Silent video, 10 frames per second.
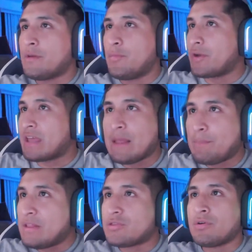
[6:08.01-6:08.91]
Porque le
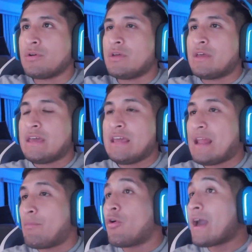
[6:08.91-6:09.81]
pintó. Y
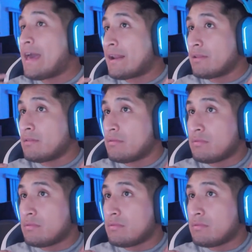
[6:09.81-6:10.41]
la mujer